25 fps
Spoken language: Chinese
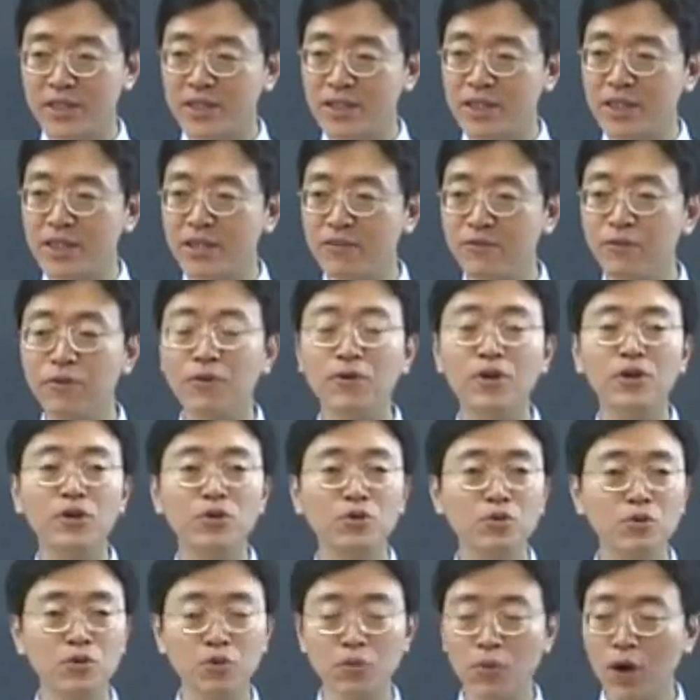洗衣
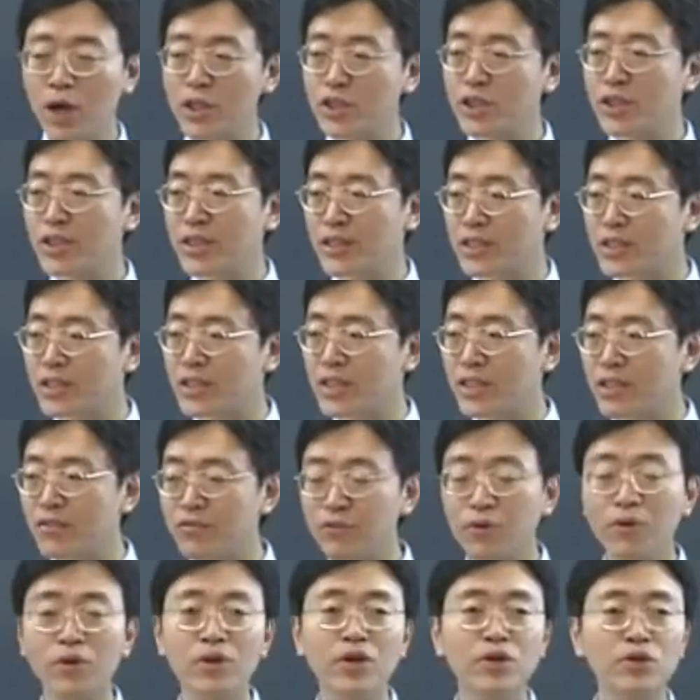服，do the washing 洗衣
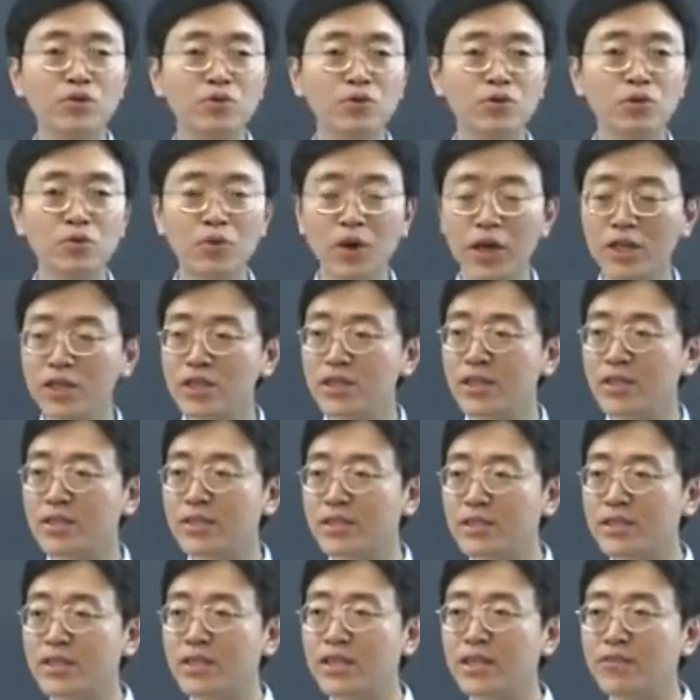服，do the
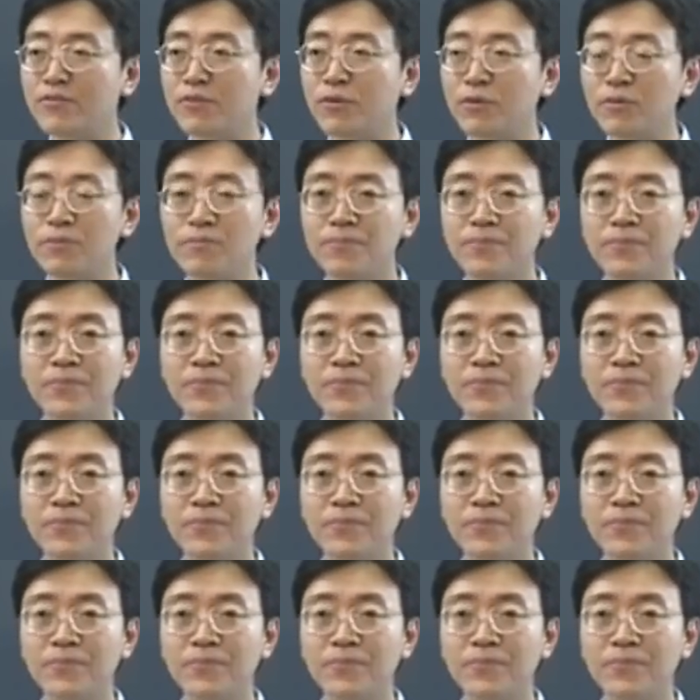washing 洗衣服。